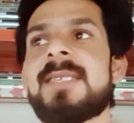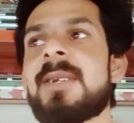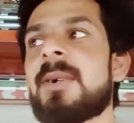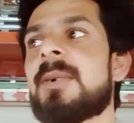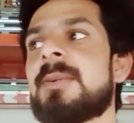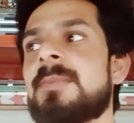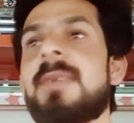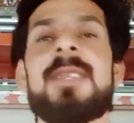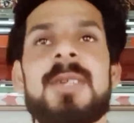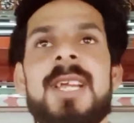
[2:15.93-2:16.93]
तो
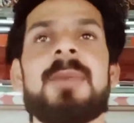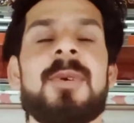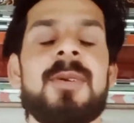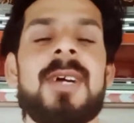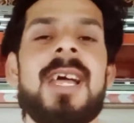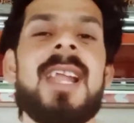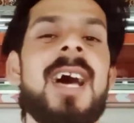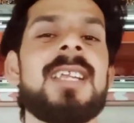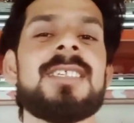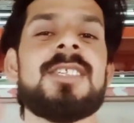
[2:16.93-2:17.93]
मैं तो यही बोलूँगा यार
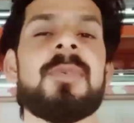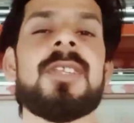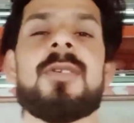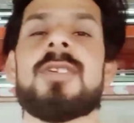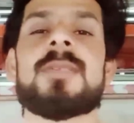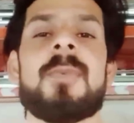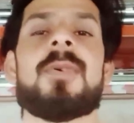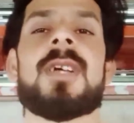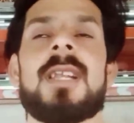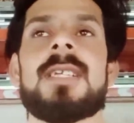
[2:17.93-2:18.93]
हर किसी बंदे को ना
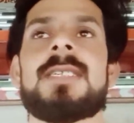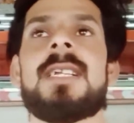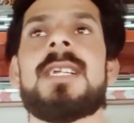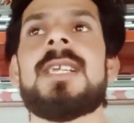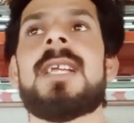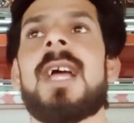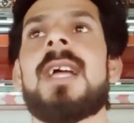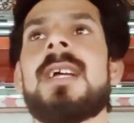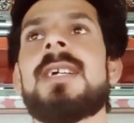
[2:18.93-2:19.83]
सपोर्ट करना चाहिए ठीक है